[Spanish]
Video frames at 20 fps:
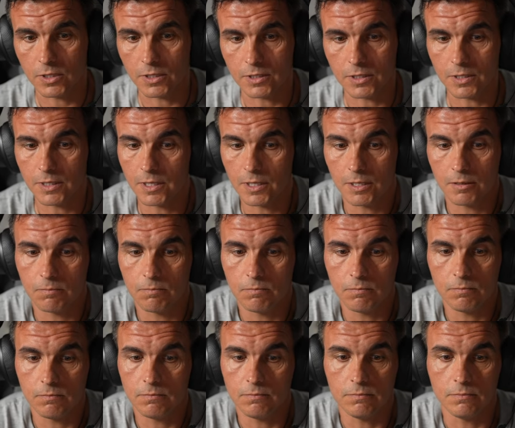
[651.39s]
así que
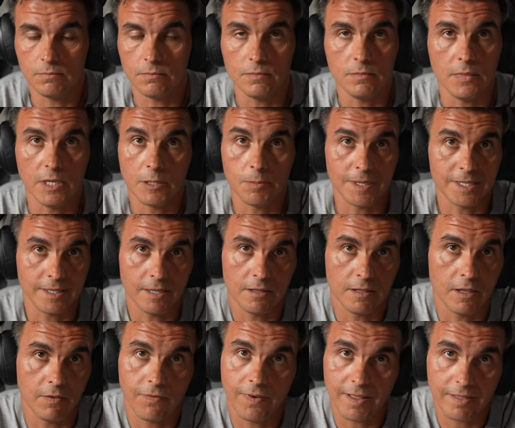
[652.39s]
mm, es
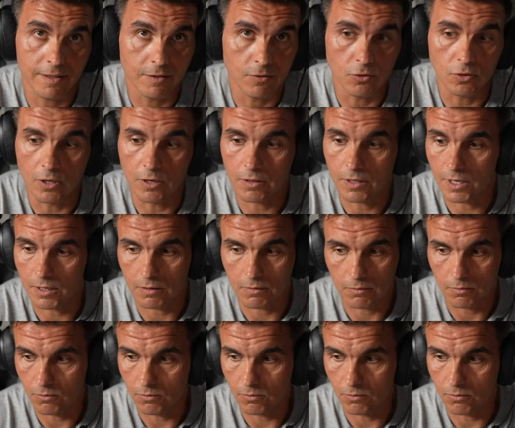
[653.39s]
bastante fácil de utilizar.